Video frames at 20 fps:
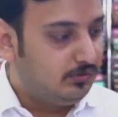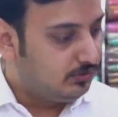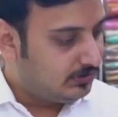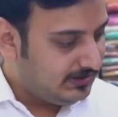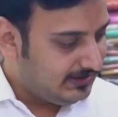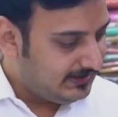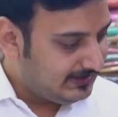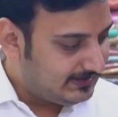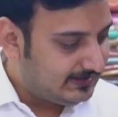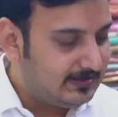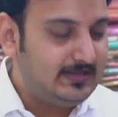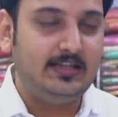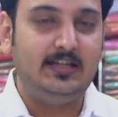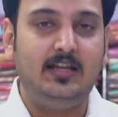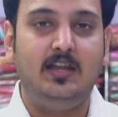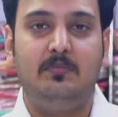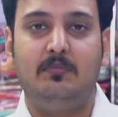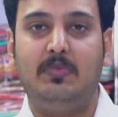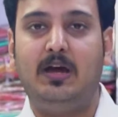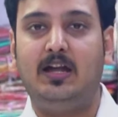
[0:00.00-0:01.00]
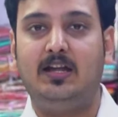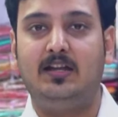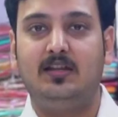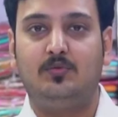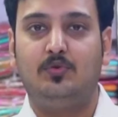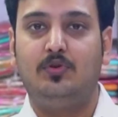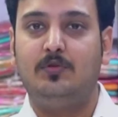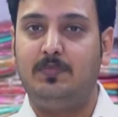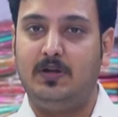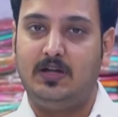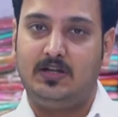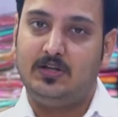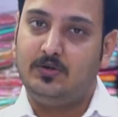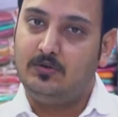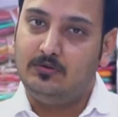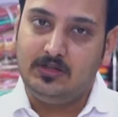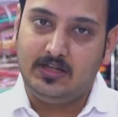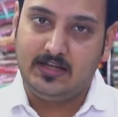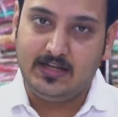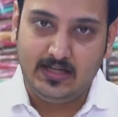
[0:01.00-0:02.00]
क्योंकि इसकी डिमांड कोई
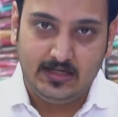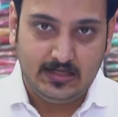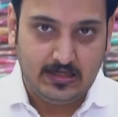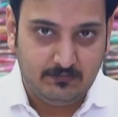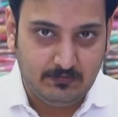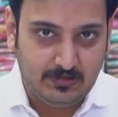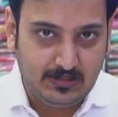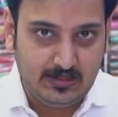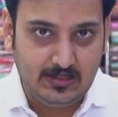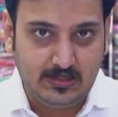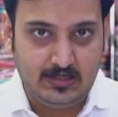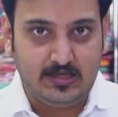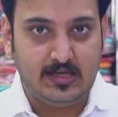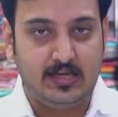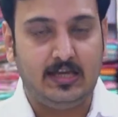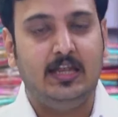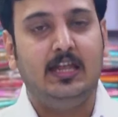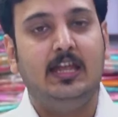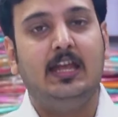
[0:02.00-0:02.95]
पर्टिकुलर एरिया में नहीं है